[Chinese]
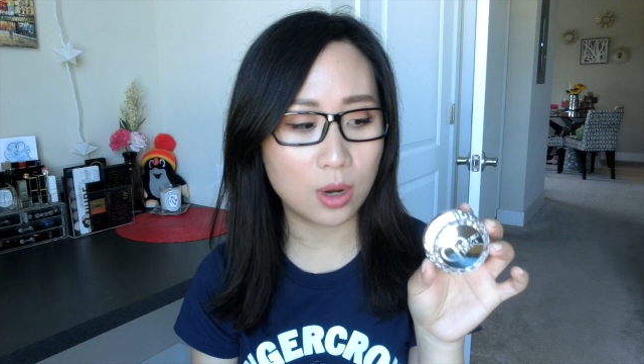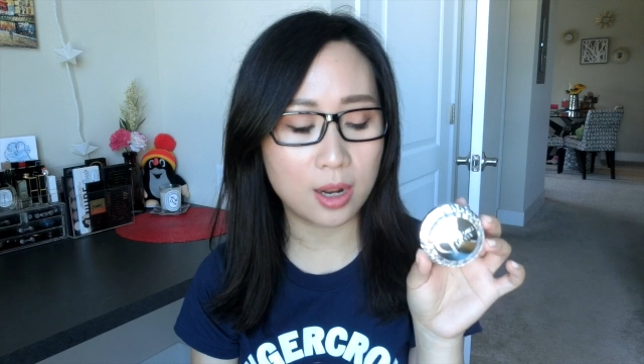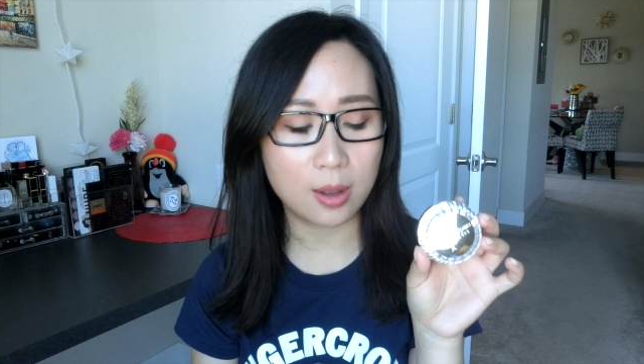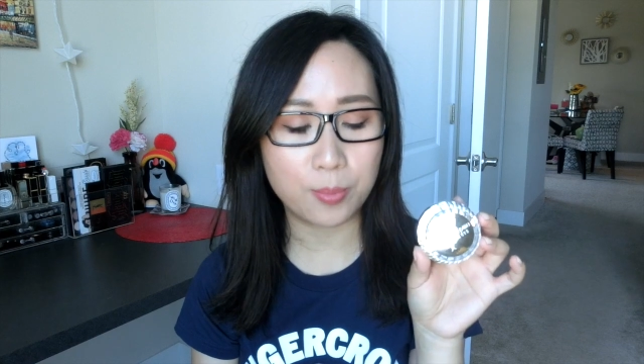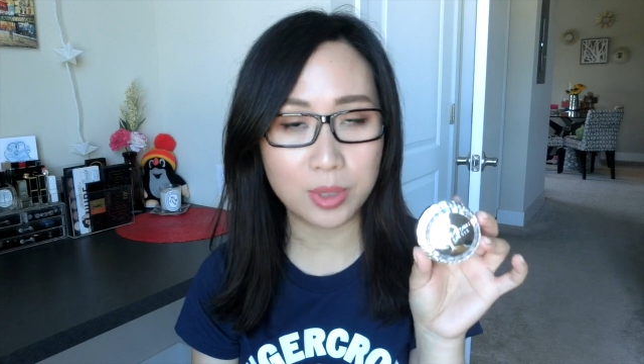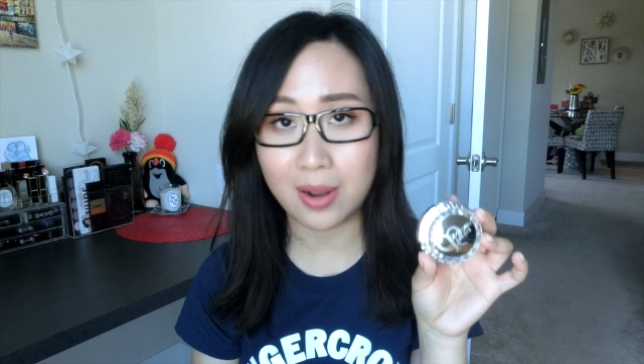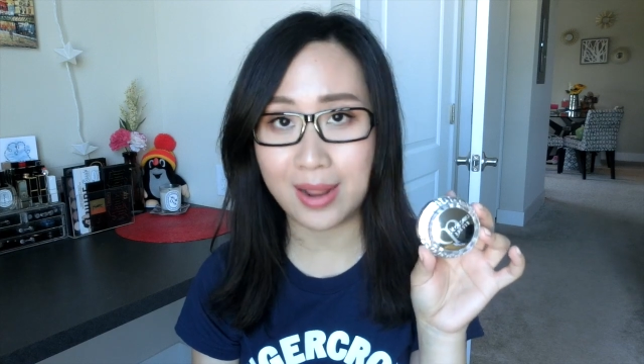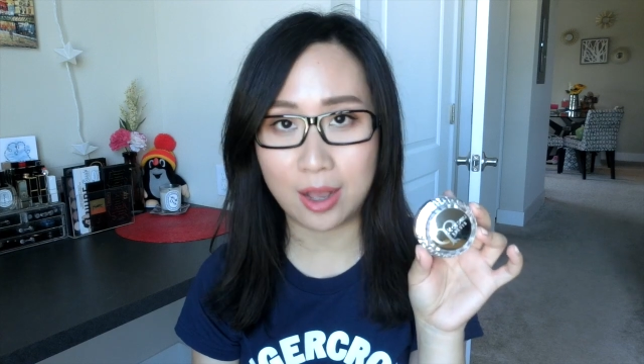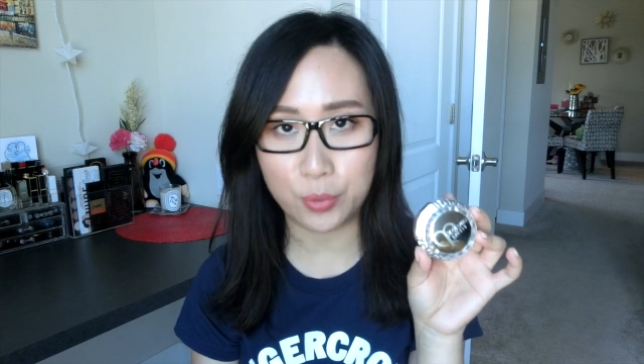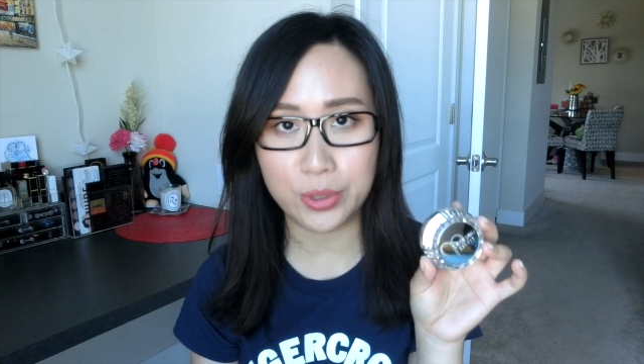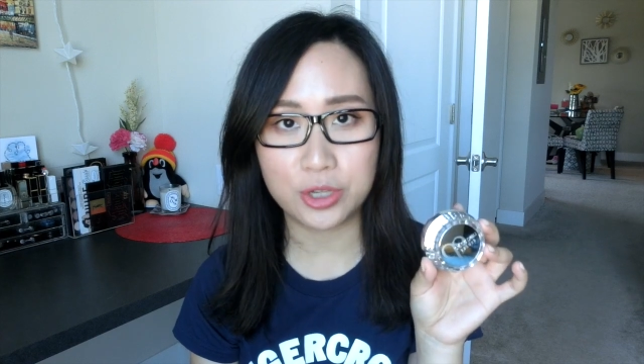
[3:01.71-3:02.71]
了不到
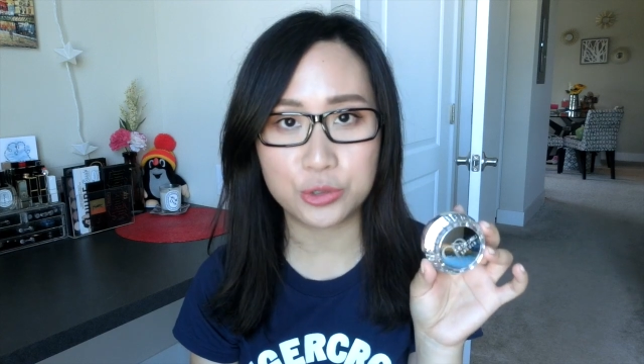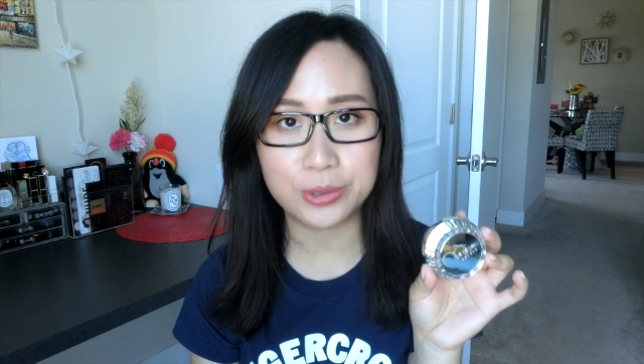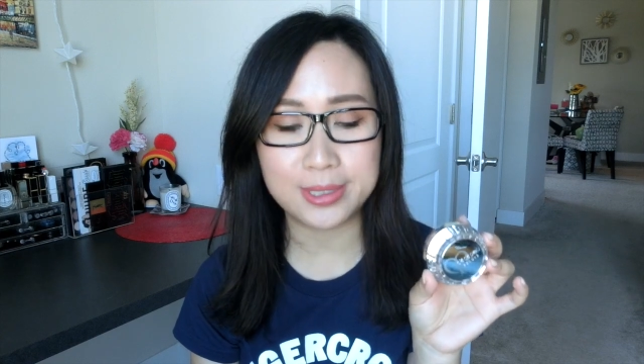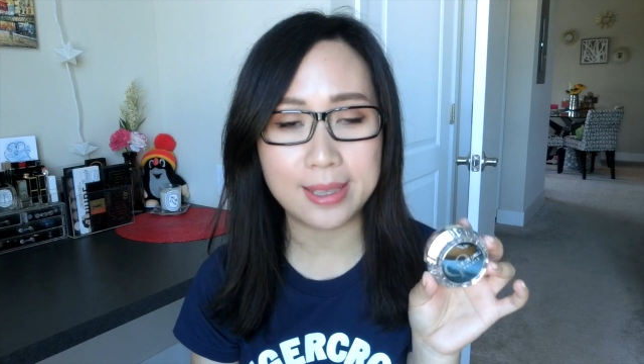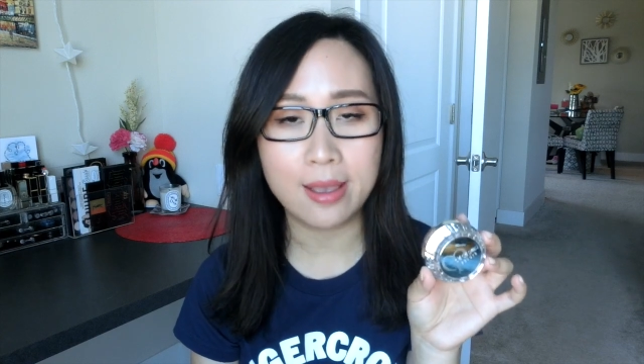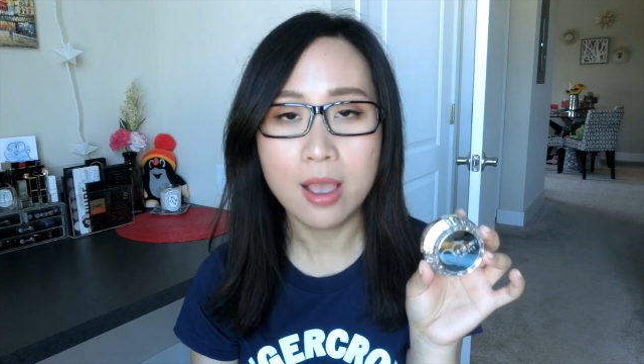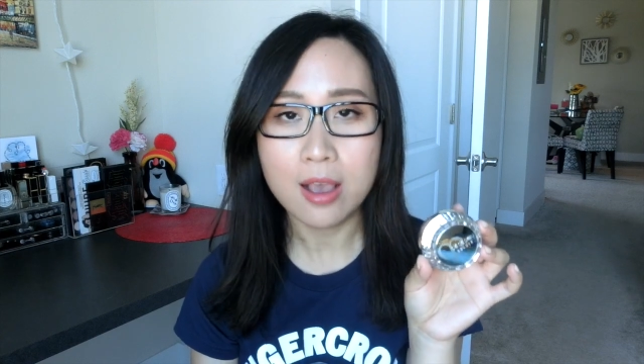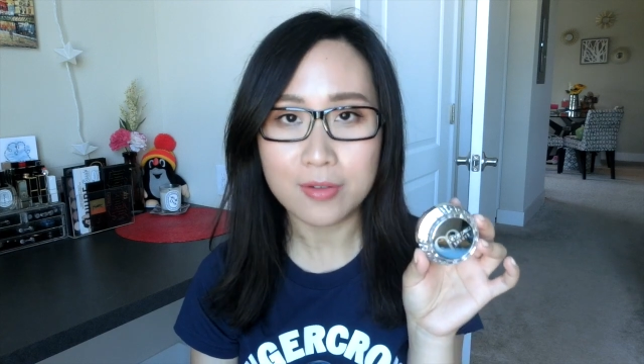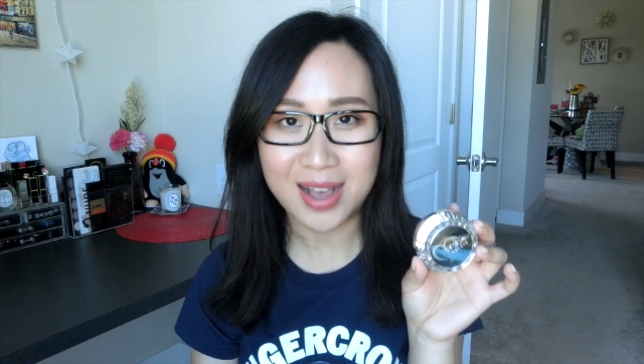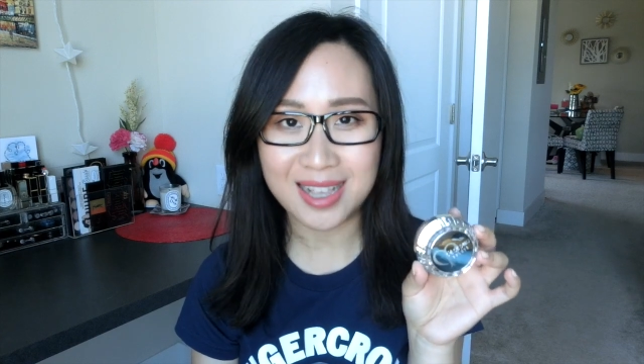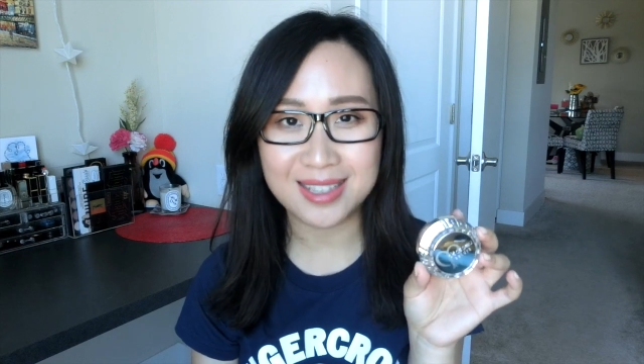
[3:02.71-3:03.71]
2个月的时间，
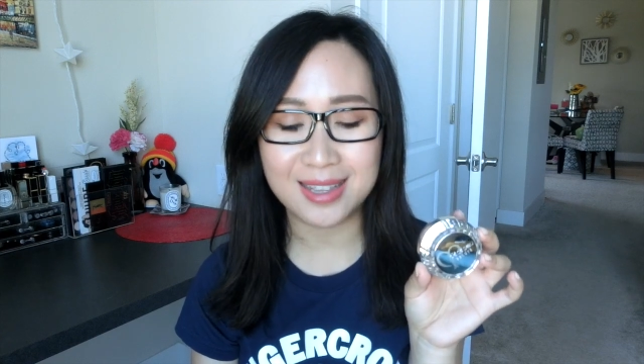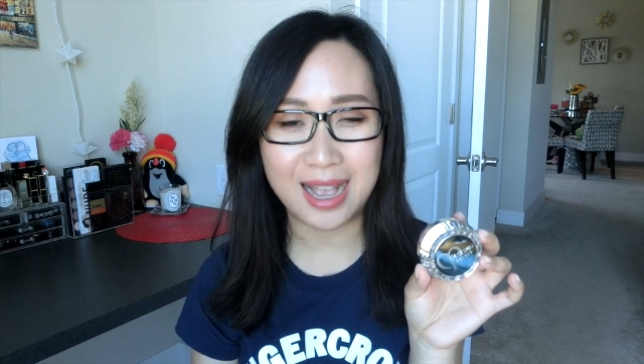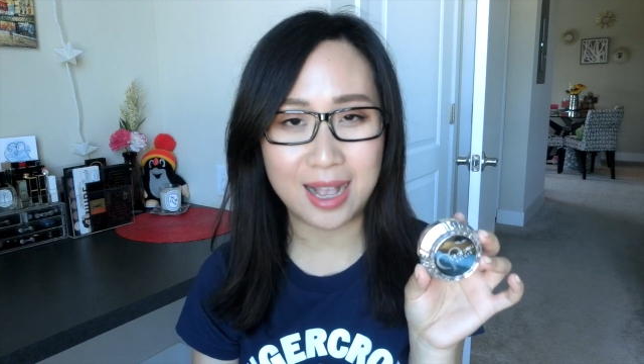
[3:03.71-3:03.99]
发现